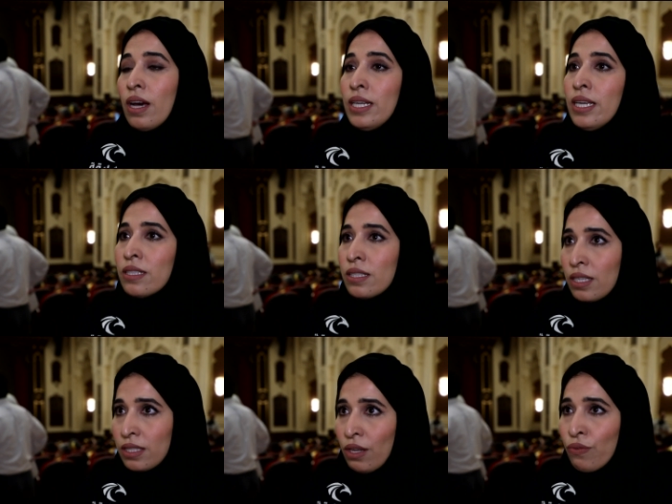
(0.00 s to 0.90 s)
اليه
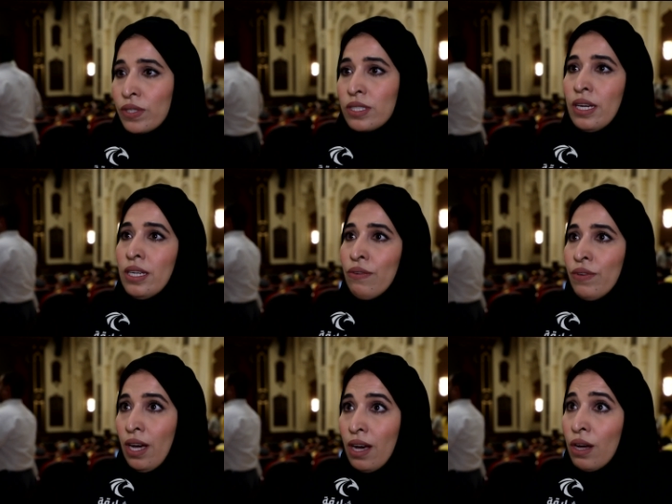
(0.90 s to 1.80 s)
التصرف
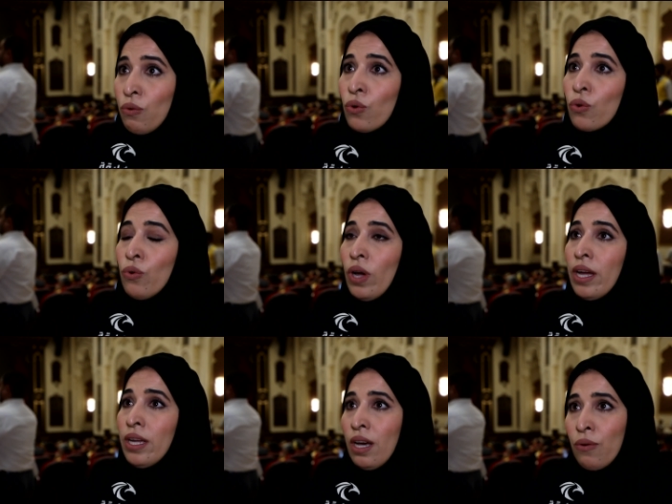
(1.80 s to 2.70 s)
الصحيح في حال وقوع
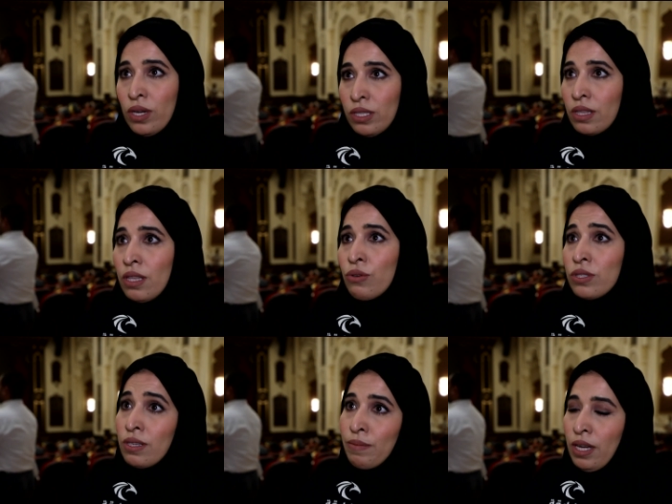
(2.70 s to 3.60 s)
اي حوادث
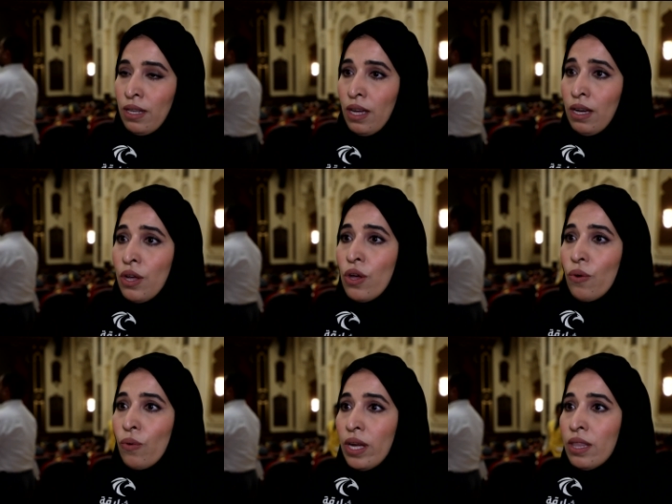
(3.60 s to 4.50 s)
لا سمح الله
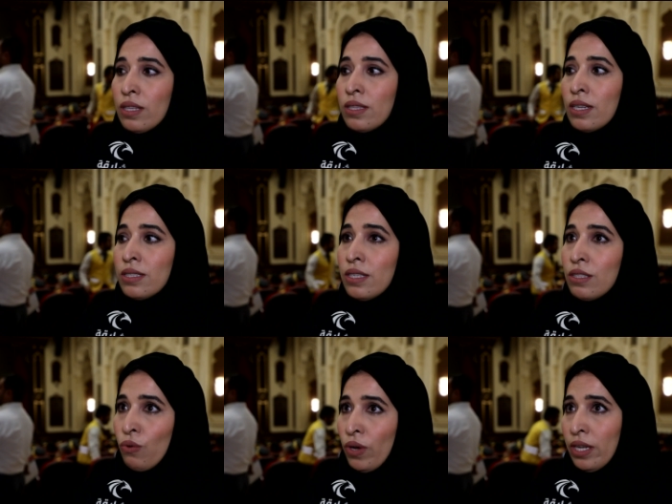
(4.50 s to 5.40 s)
وايضا
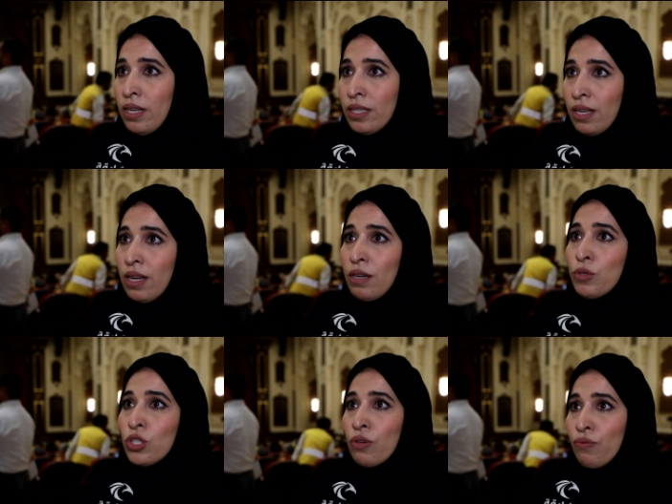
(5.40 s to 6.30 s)
تعزيز الوعي لدى
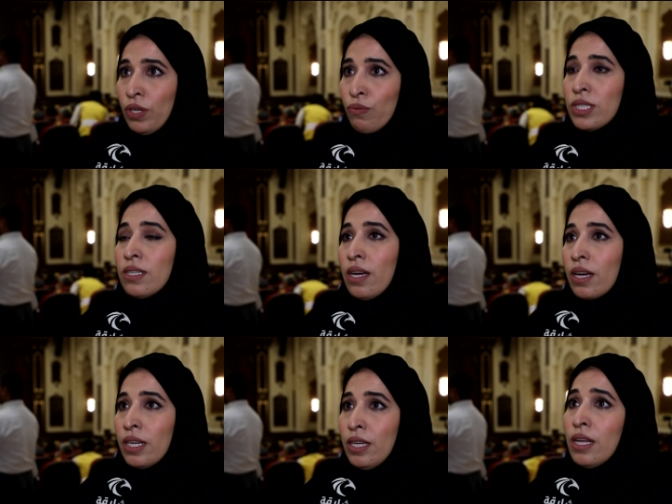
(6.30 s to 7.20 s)
المشرفين
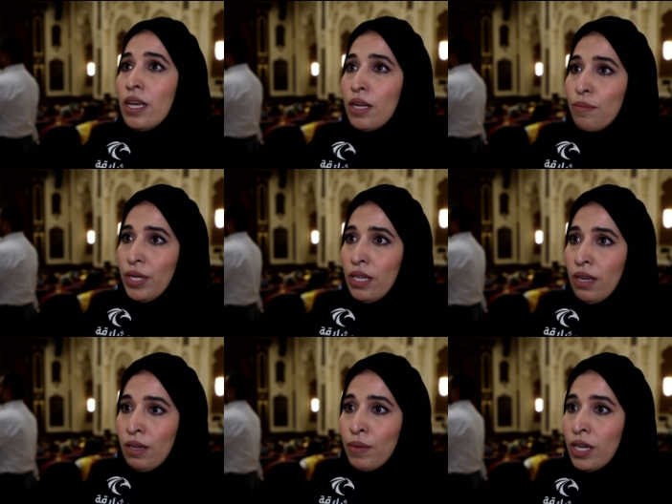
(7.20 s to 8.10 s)
والسائقين
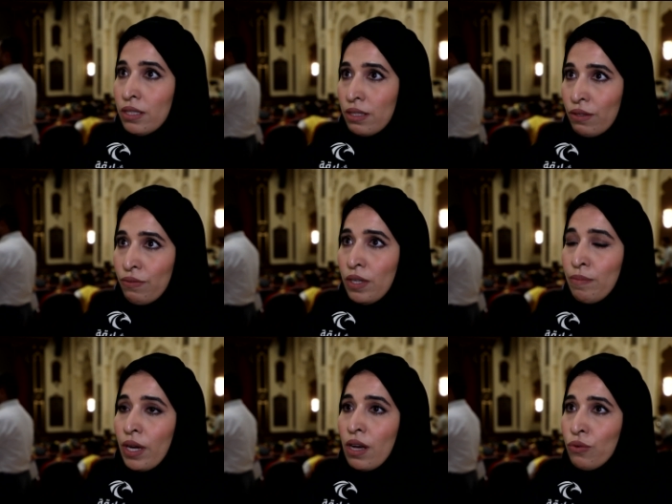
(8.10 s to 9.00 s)
بحمايه
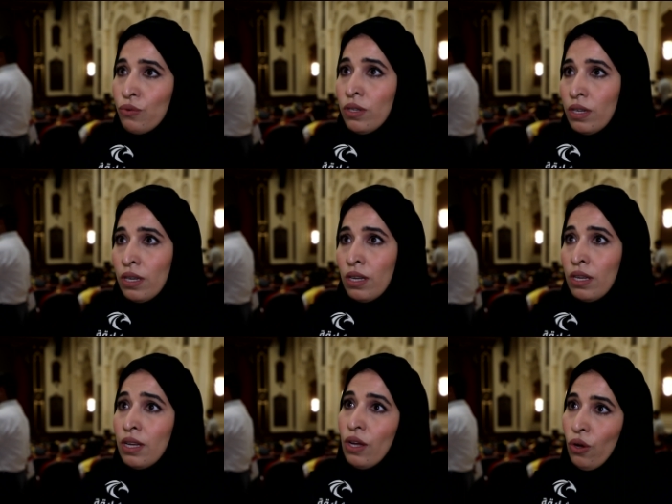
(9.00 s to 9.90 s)
الطفل بقانون
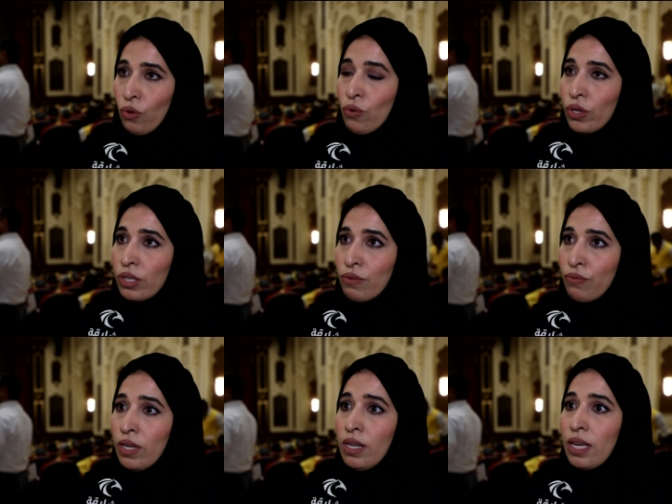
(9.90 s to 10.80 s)
حقوق
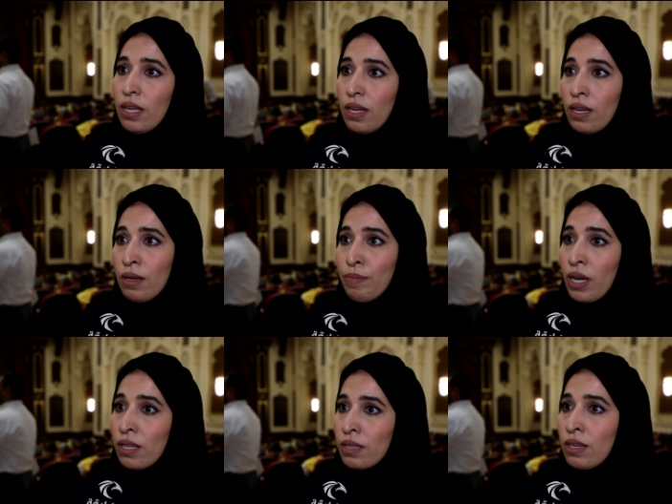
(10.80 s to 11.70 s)
الطفل
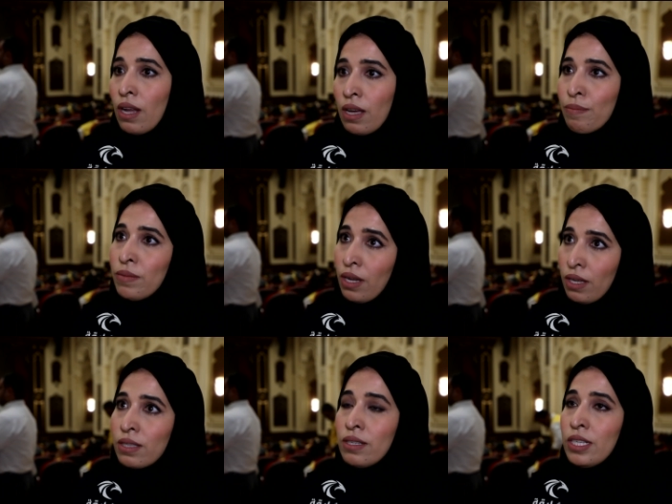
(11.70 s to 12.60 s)
بخط رقم
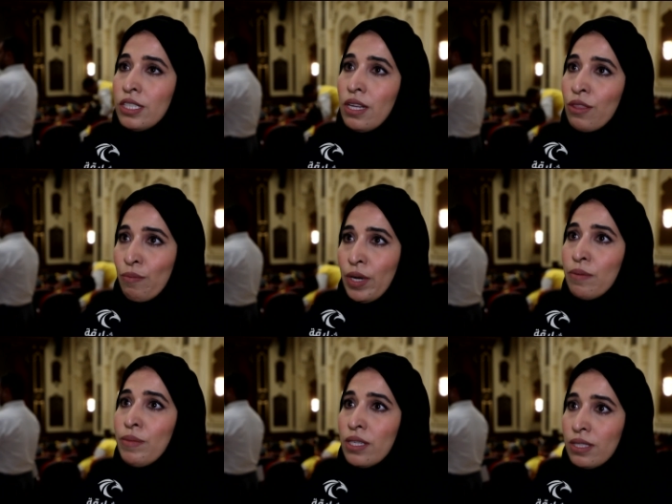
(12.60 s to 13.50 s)
خط النجده
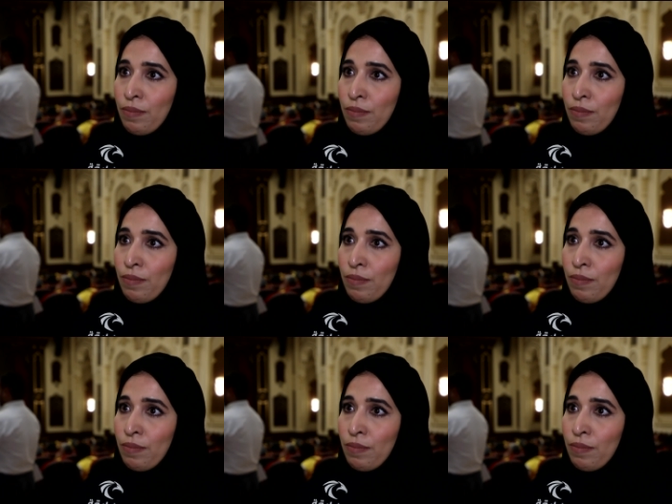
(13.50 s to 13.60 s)
800